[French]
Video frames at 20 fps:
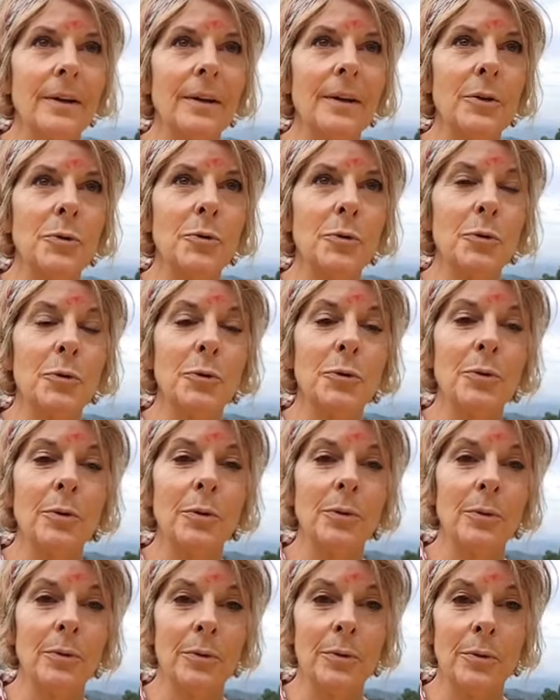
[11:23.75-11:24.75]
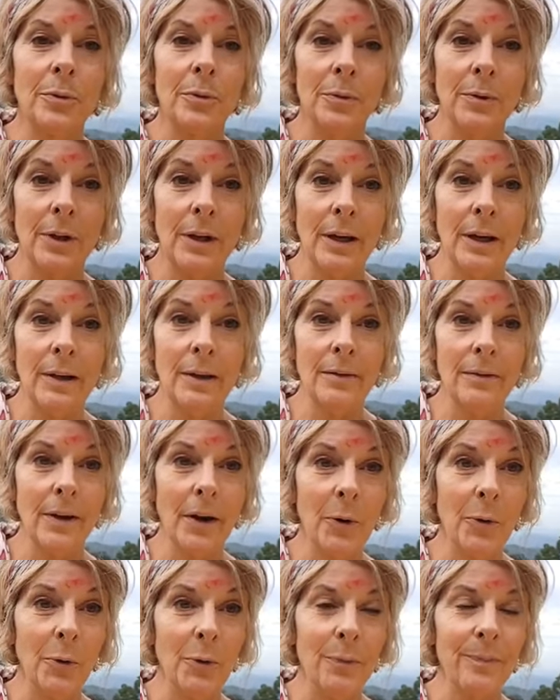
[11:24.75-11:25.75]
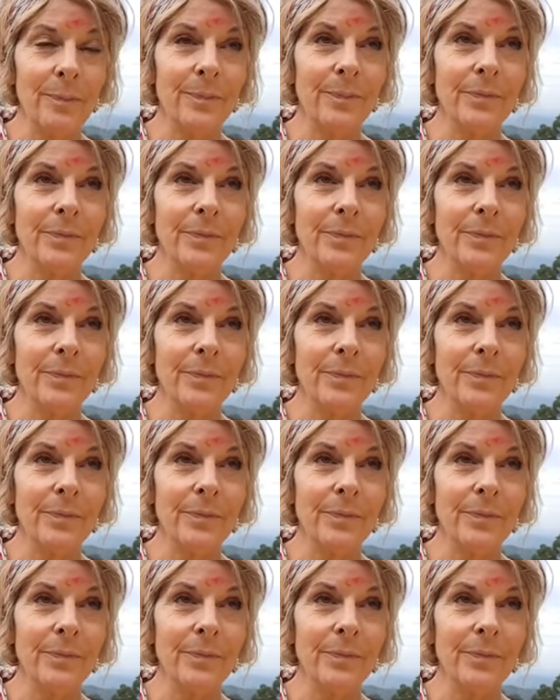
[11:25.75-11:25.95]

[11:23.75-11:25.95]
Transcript: Et du coup, on, est allé vers eux.